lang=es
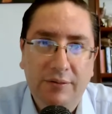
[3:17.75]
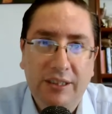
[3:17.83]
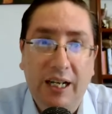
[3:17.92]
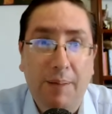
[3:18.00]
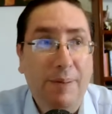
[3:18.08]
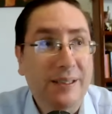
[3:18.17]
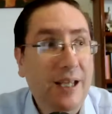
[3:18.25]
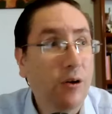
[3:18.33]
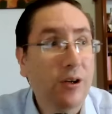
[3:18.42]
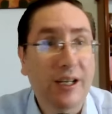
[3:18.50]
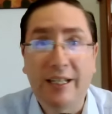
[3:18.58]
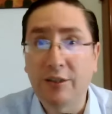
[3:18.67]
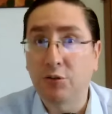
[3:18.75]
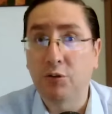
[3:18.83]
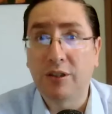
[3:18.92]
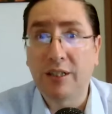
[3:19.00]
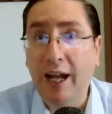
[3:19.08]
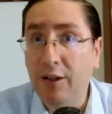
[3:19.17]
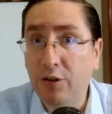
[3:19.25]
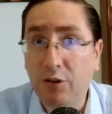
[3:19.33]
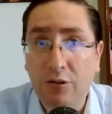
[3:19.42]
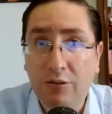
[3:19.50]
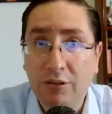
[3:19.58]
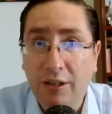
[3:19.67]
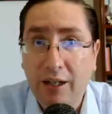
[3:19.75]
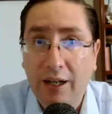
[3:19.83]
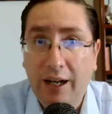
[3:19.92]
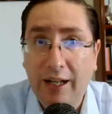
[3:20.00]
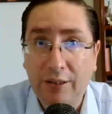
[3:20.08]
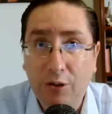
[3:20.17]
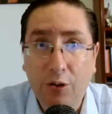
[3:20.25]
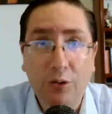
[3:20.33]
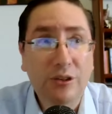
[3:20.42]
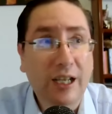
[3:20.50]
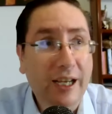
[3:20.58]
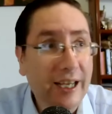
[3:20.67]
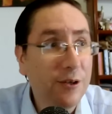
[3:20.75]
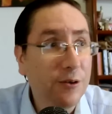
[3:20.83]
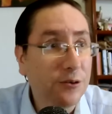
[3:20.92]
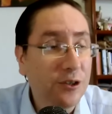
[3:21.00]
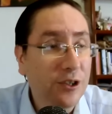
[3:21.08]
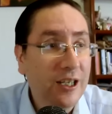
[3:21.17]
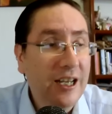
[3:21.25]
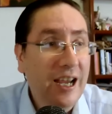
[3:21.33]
Se la pasaron insultando a todos aquellos